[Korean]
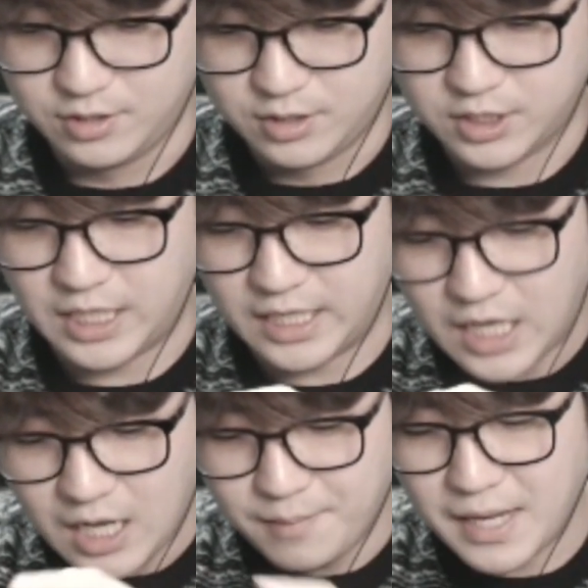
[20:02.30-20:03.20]
그냥
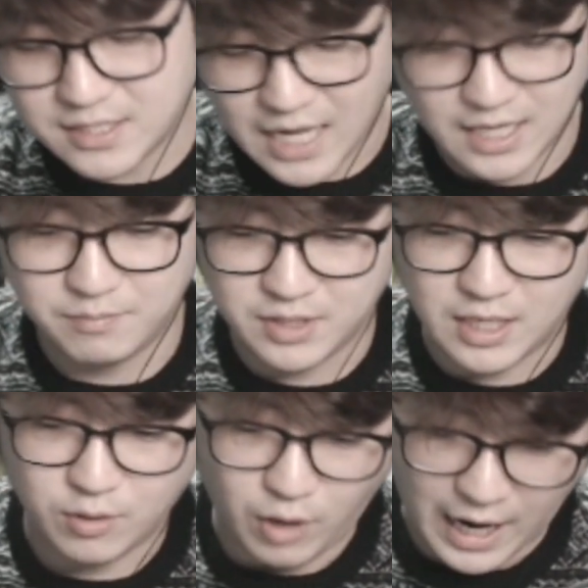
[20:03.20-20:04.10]
일반
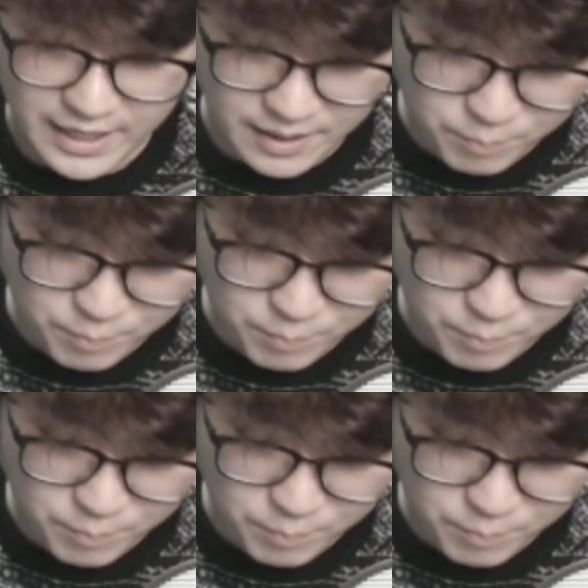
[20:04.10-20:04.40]
사람들하고 아예